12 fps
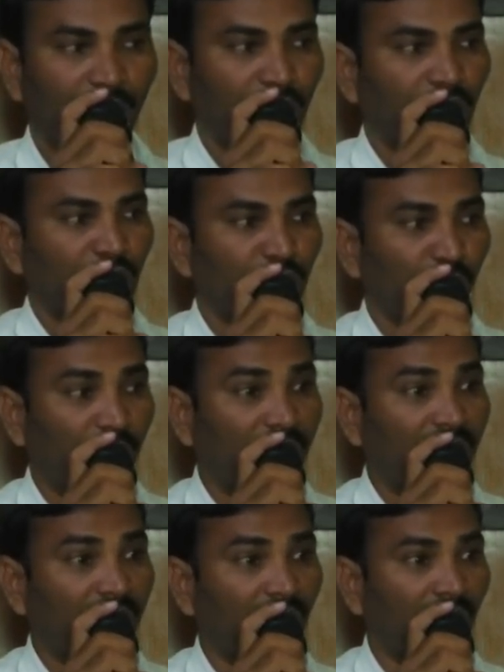ఎందుకంటే
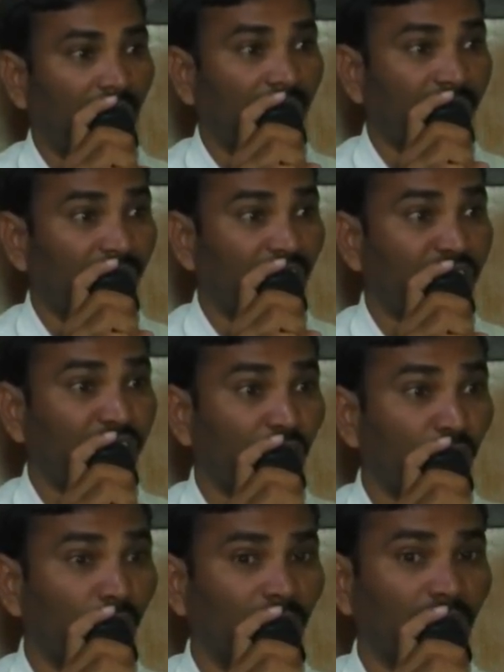స్వయంగా ఆ వేష్య
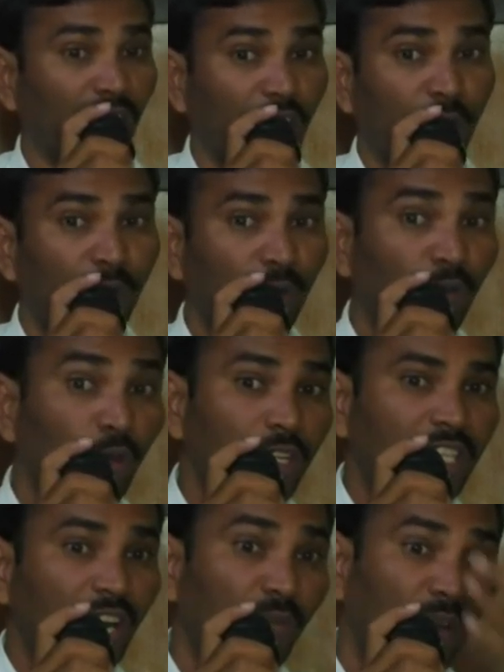నోట దేవుని
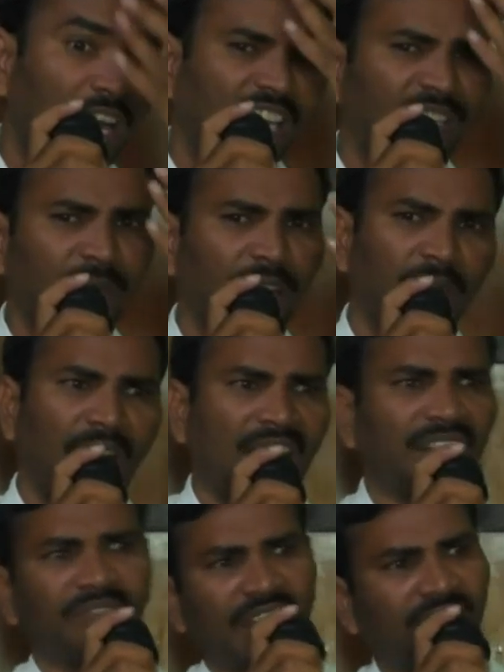గూర్చిన ఉన్నతమైన
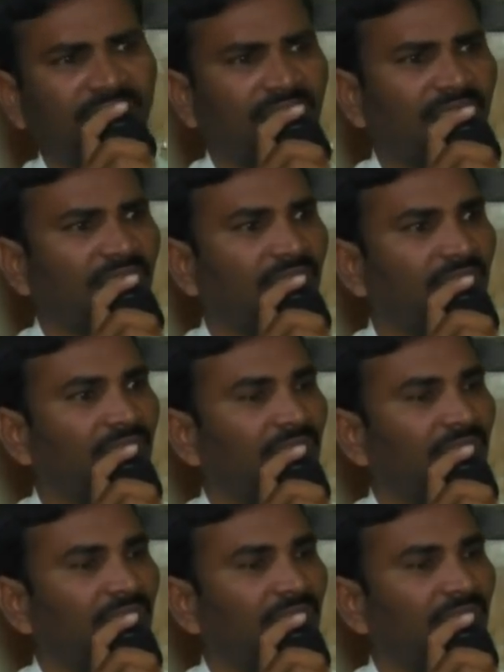మాట వినేసరికి